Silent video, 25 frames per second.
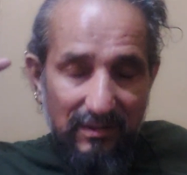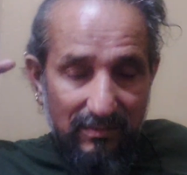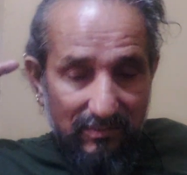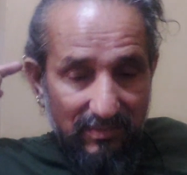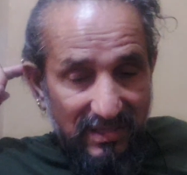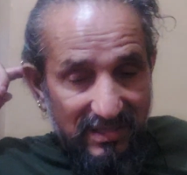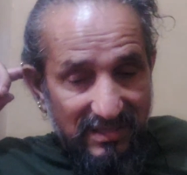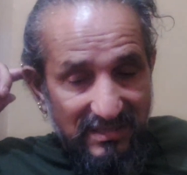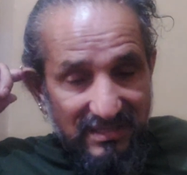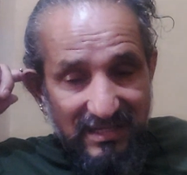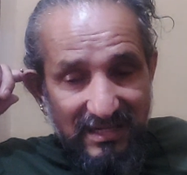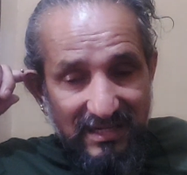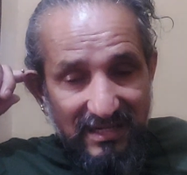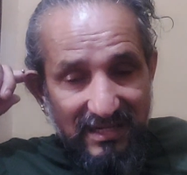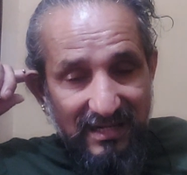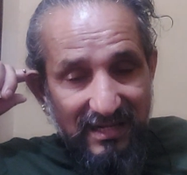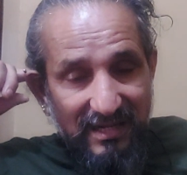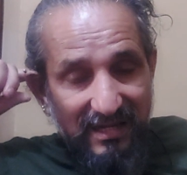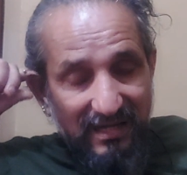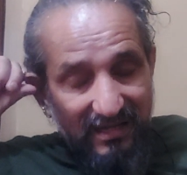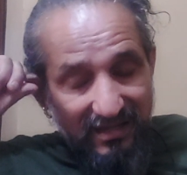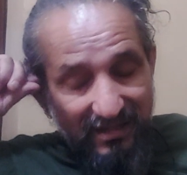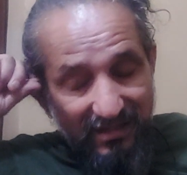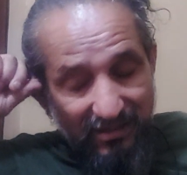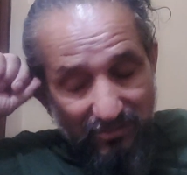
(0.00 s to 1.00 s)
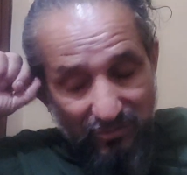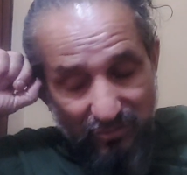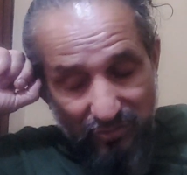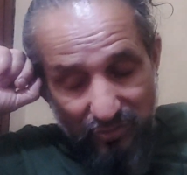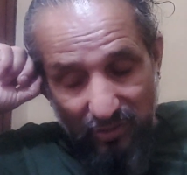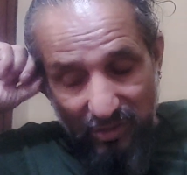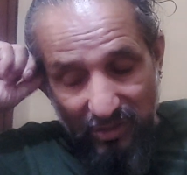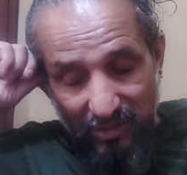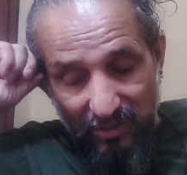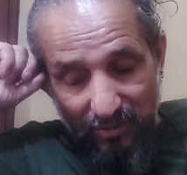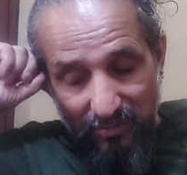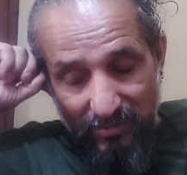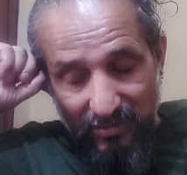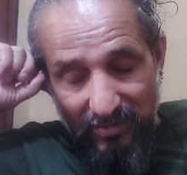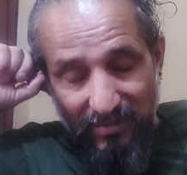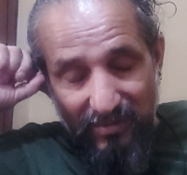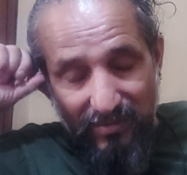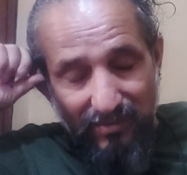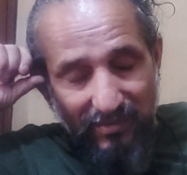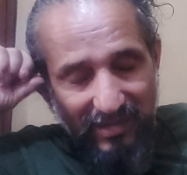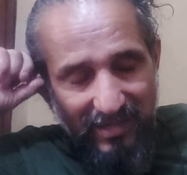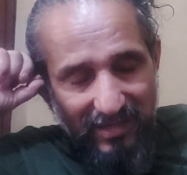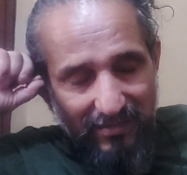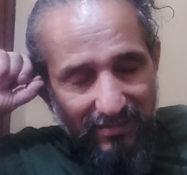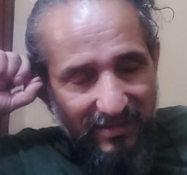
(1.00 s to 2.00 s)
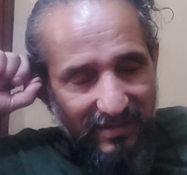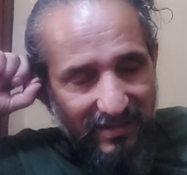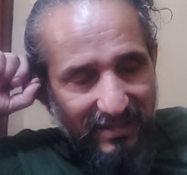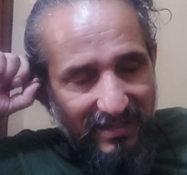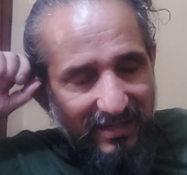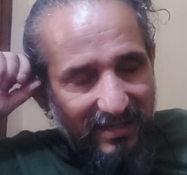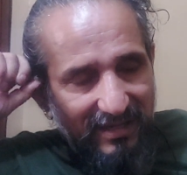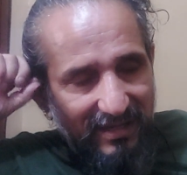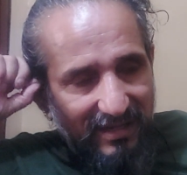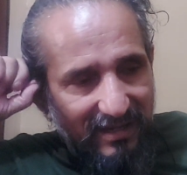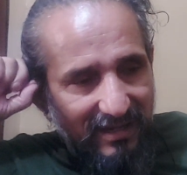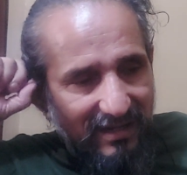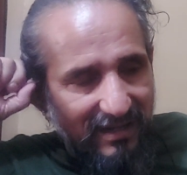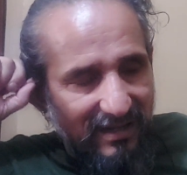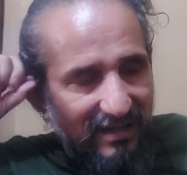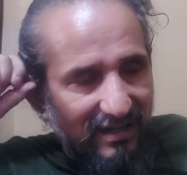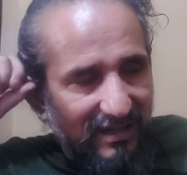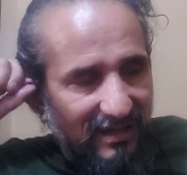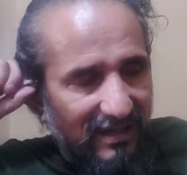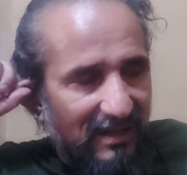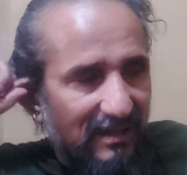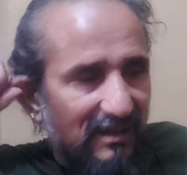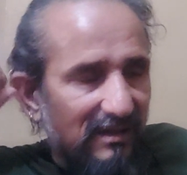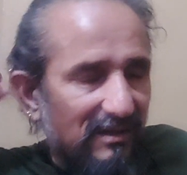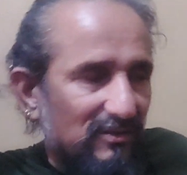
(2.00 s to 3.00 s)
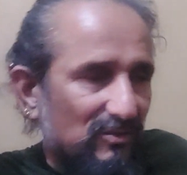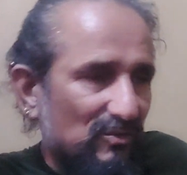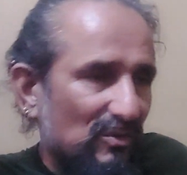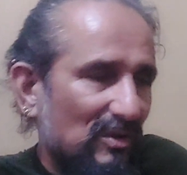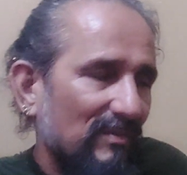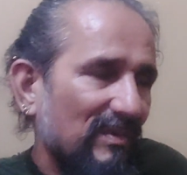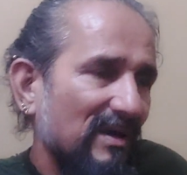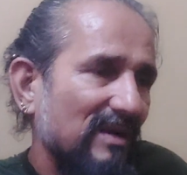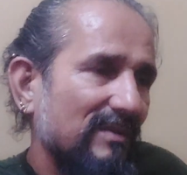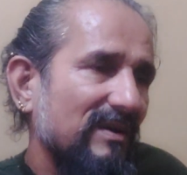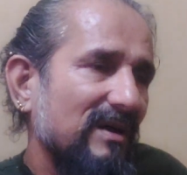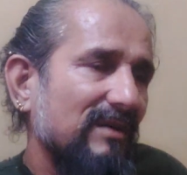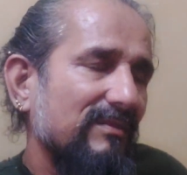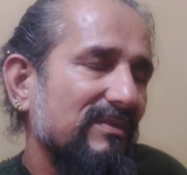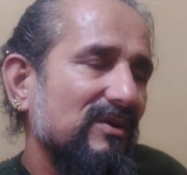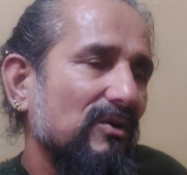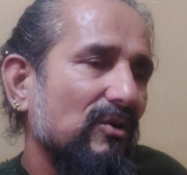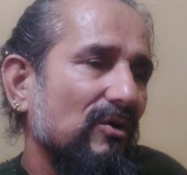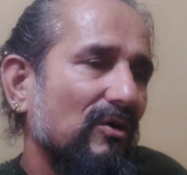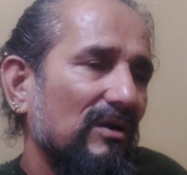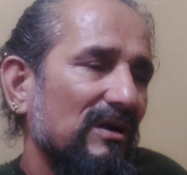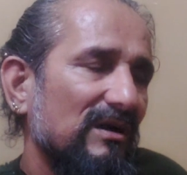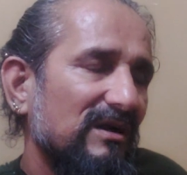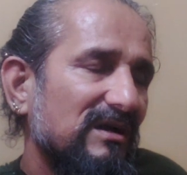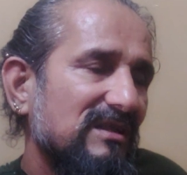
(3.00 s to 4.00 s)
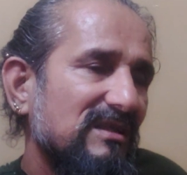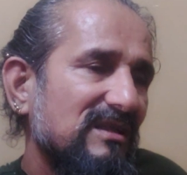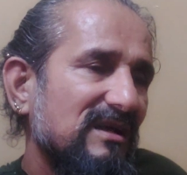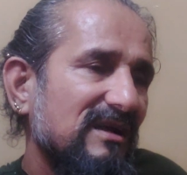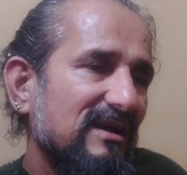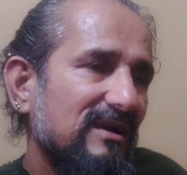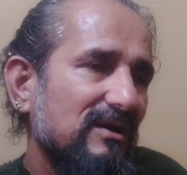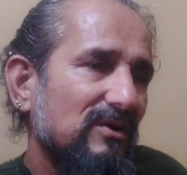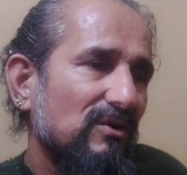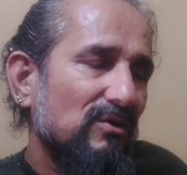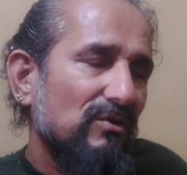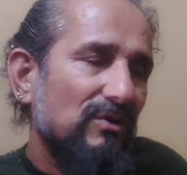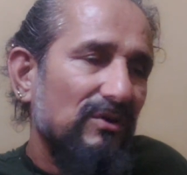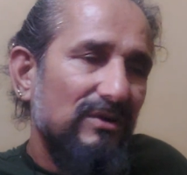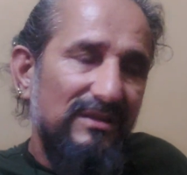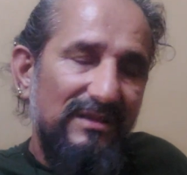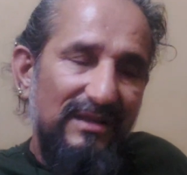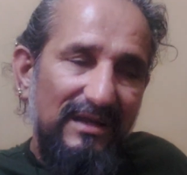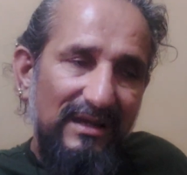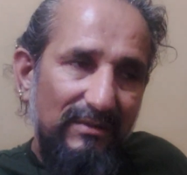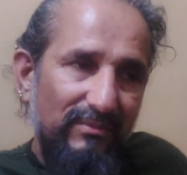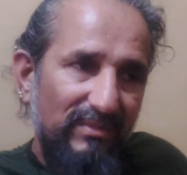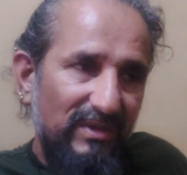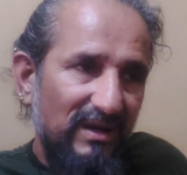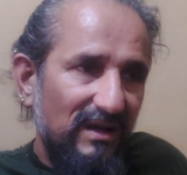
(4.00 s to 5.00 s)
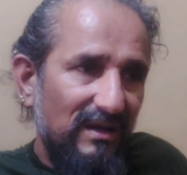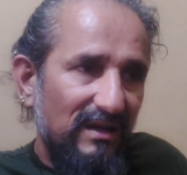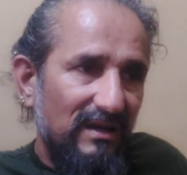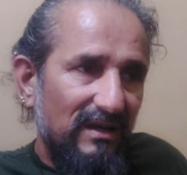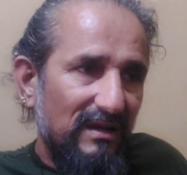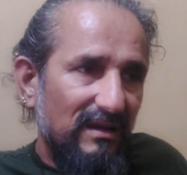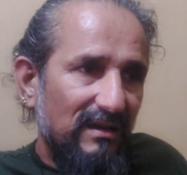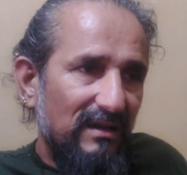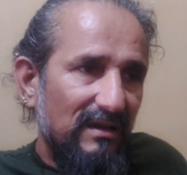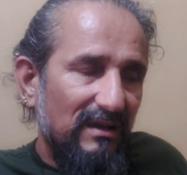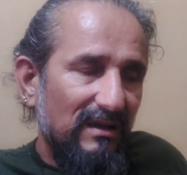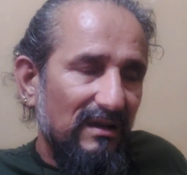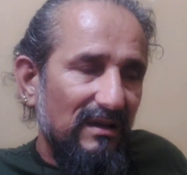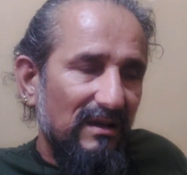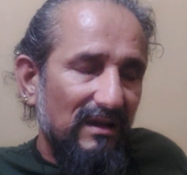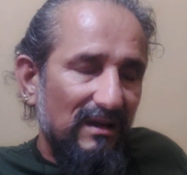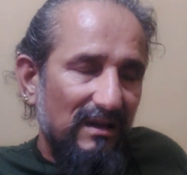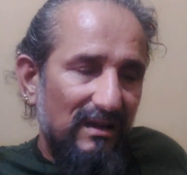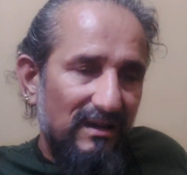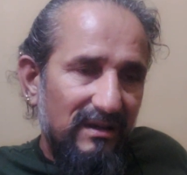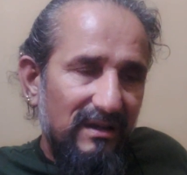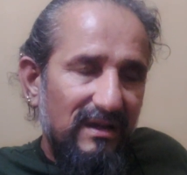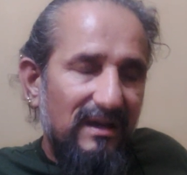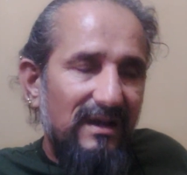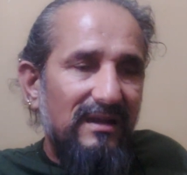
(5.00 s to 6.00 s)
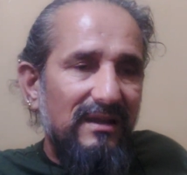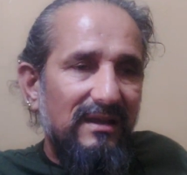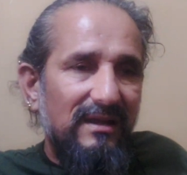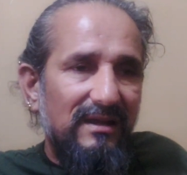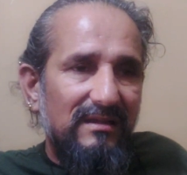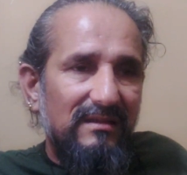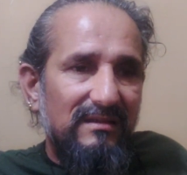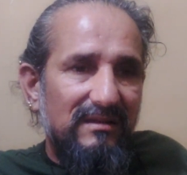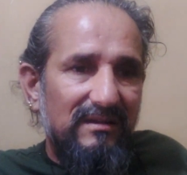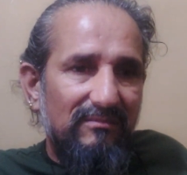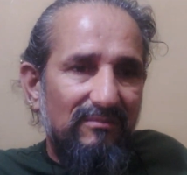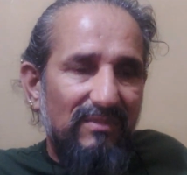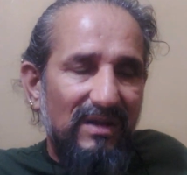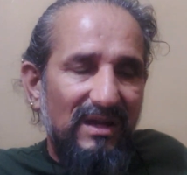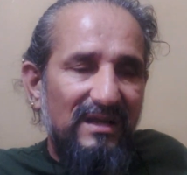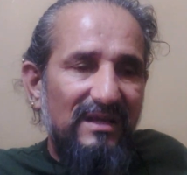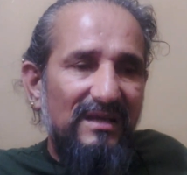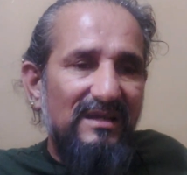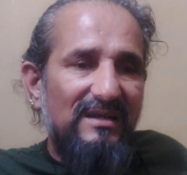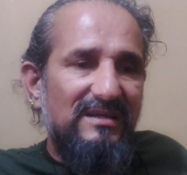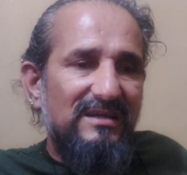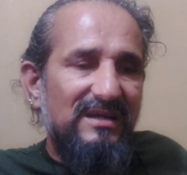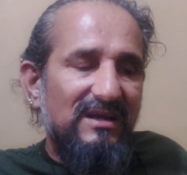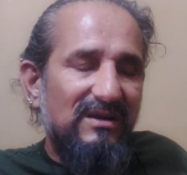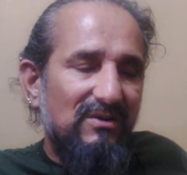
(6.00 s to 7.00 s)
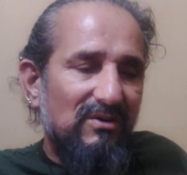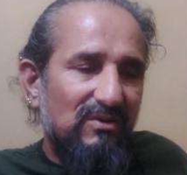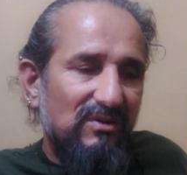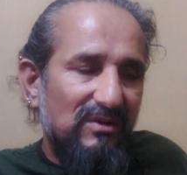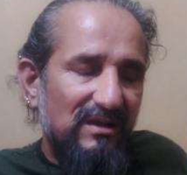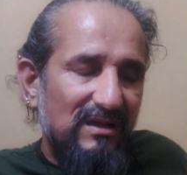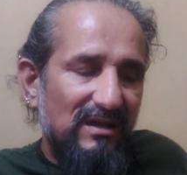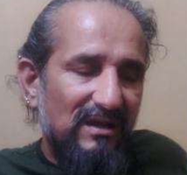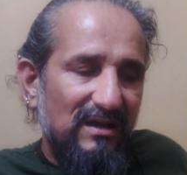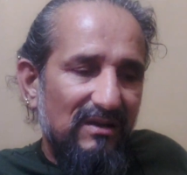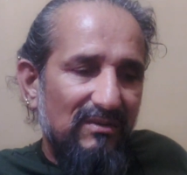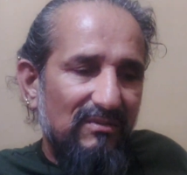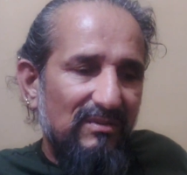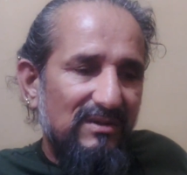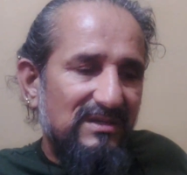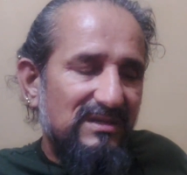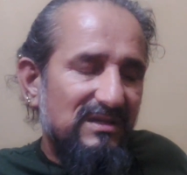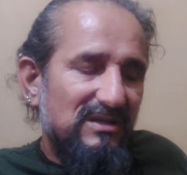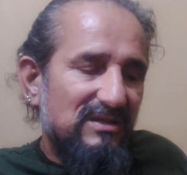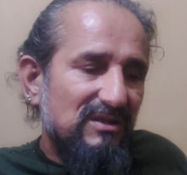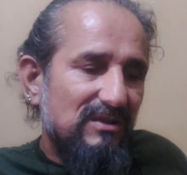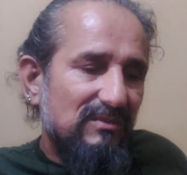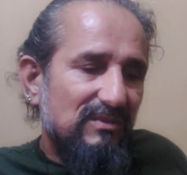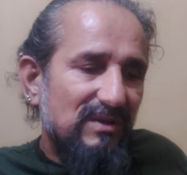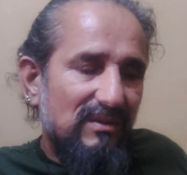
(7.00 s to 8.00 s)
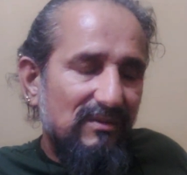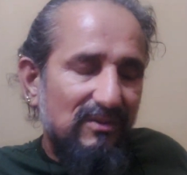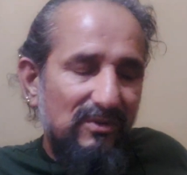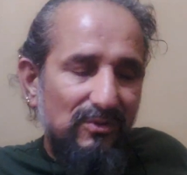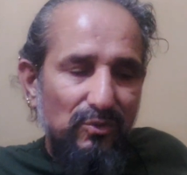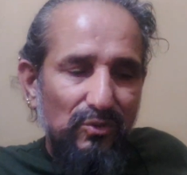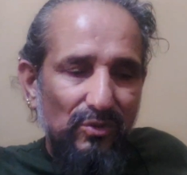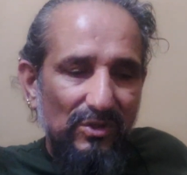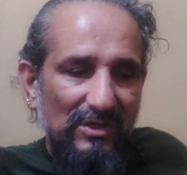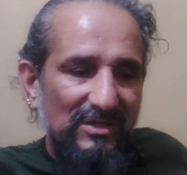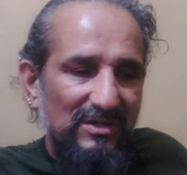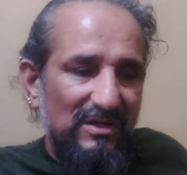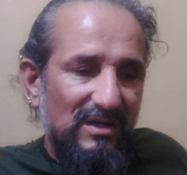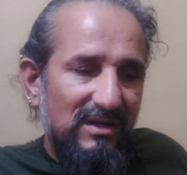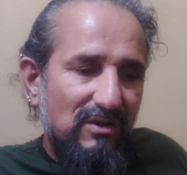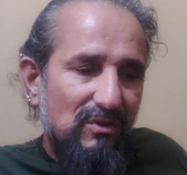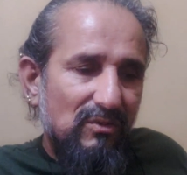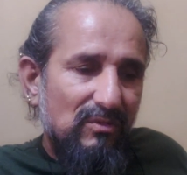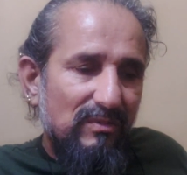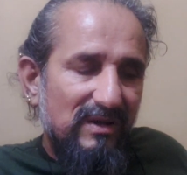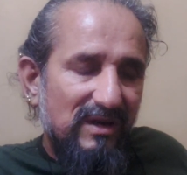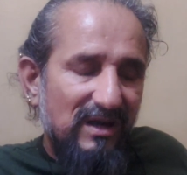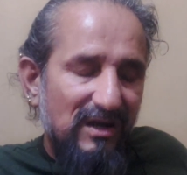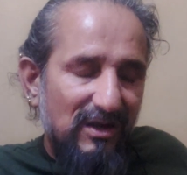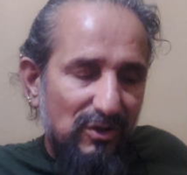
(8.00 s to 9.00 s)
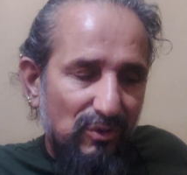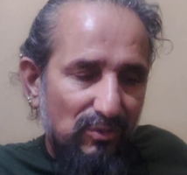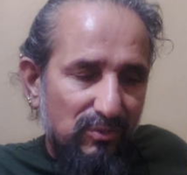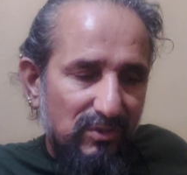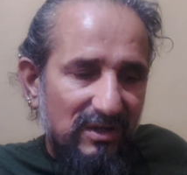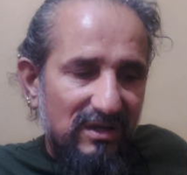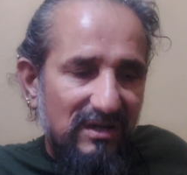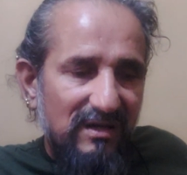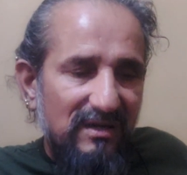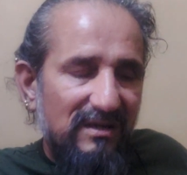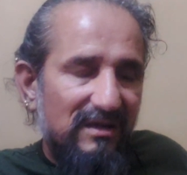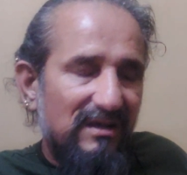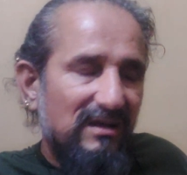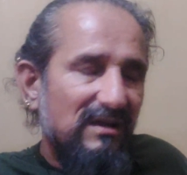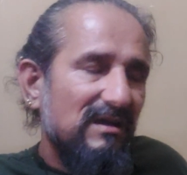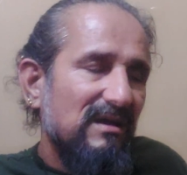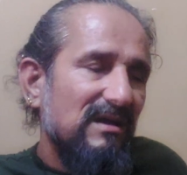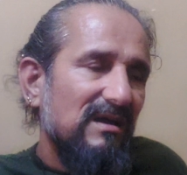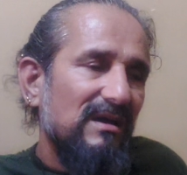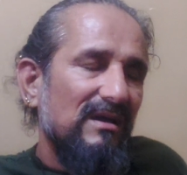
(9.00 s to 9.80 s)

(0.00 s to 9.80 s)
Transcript: बच्चा नहीं लिया है उसको अडोप्ट हमने बड़े में ही किया है ठीक है तो हमारे पास अभी ऑलरेडी तीन डॉग और तीन बिल्लियाँ हैं घर के अंदर बाकी स्टे डॉग के अलावा जितने भी अडोप्ट दो स्टे डॉग मैंने अडोप्ट कर रखा है